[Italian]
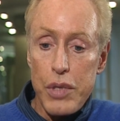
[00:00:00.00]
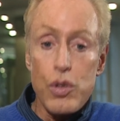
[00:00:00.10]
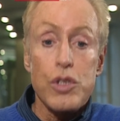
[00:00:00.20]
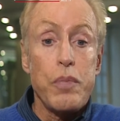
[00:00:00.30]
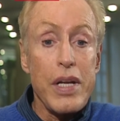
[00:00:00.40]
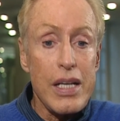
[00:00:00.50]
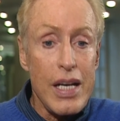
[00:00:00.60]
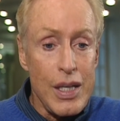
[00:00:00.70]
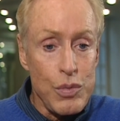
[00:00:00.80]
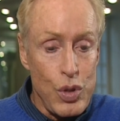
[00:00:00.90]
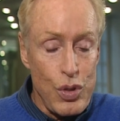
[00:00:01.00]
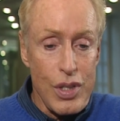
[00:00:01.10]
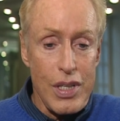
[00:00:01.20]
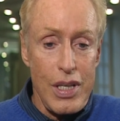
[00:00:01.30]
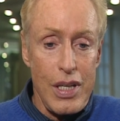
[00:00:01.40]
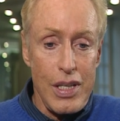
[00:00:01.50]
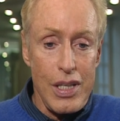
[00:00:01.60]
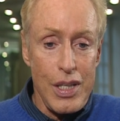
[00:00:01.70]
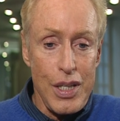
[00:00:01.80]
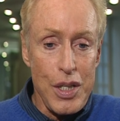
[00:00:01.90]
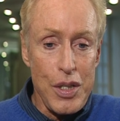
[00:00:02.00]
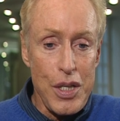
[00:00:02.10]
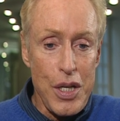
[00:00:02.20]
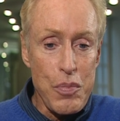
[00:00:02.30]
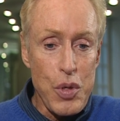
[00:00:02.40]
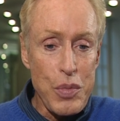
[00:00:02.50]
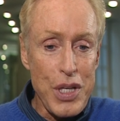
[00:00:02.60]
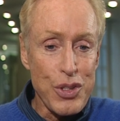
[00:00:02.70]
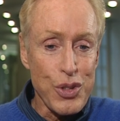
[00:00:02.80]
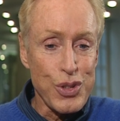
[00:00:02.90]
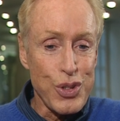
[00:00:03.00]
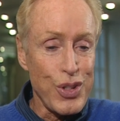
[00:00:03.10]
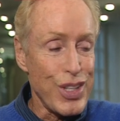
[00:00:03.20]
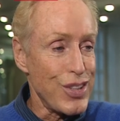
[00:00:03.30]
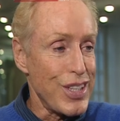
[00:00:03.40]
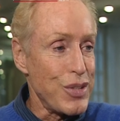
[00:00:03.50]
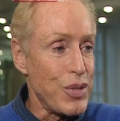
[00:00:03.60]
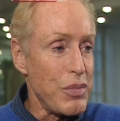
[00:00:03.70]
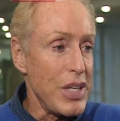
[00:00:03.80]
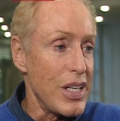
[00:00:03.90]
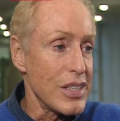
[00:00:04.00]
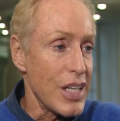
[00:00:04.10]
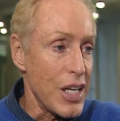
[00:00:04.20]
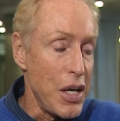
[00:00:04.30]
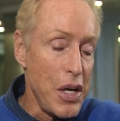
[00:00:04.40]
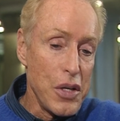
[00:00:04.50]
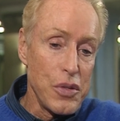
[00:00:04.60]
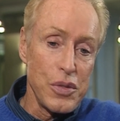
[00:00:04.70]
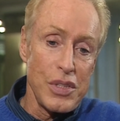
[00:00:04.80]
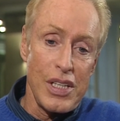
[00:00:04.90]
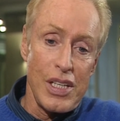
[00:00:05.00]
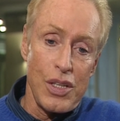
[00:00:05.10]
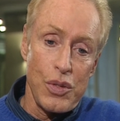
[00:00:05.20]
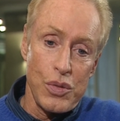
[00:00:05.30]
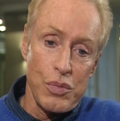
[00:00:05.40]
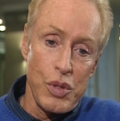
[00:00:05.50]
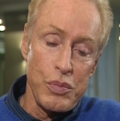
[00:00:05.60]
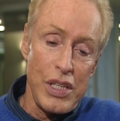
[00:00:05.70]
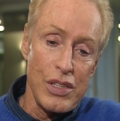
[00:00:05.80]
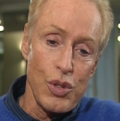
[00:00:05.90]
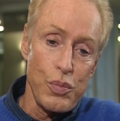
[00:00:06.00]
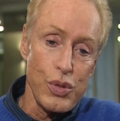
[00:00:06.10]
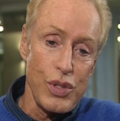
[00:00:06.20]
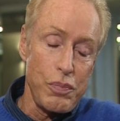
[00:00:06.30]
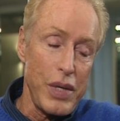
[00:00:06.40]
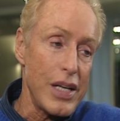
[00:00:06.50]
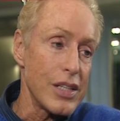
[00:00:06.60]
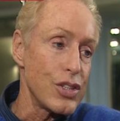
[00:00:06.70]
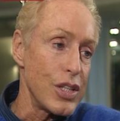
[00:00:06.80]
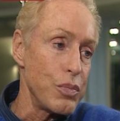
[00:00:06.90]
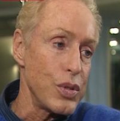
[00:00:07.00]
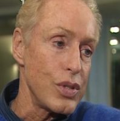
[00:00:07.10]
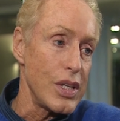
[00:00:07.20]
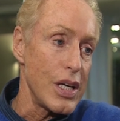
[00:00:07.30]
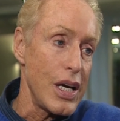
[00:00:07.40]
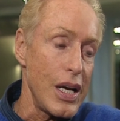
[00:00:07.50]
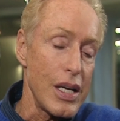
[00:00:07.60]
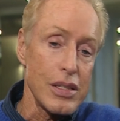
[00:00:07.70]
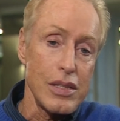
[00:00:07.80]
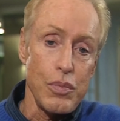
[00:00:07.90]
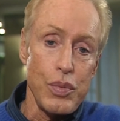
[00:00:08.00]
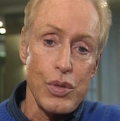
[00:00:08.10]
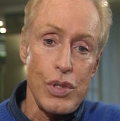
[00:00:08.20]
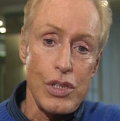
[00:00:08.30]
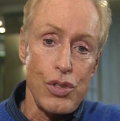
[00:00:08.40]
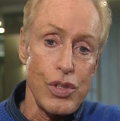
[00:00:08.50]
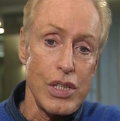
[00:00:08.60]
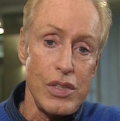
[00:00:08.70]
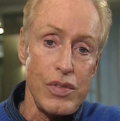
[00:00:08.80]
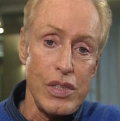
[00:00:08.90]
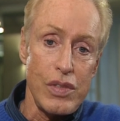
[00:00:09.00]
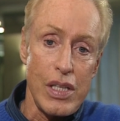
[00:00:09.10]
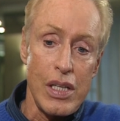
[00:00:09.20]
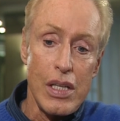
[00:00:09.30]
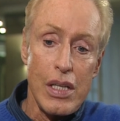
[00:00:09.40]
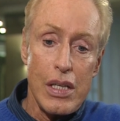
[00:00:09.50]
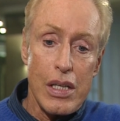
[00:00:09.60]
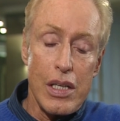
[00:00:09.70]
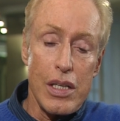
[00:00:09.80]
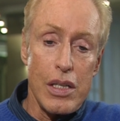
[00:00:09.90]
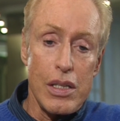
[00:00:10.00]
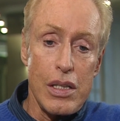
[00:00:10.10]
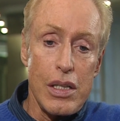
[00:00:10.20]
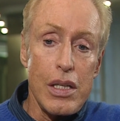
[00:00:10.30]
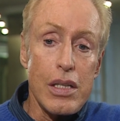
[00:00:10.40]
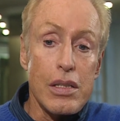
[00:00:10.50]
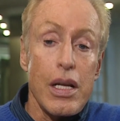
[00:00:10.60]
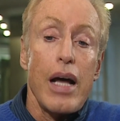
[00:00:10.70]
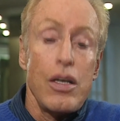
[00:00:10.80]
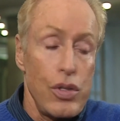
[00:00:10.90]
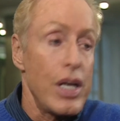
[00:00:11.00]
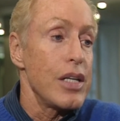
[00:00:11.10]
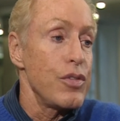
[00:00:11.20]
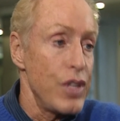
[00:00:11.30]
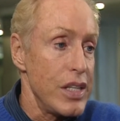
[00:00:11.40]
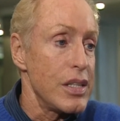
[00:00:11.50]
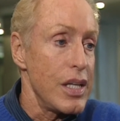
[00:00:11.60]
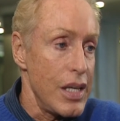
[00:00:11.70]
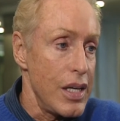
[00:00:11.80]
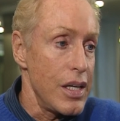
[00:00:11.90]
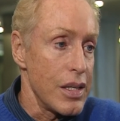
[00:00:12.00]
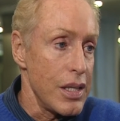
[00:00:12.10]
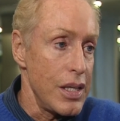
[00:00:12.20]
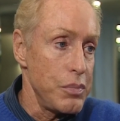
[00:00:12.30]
Per cui speriamo che i, i, il momento storico del 2000 sarà un, eh, un, momento più di pace, più di relax, più di gioia di vivere eh, e allora rifletterà anche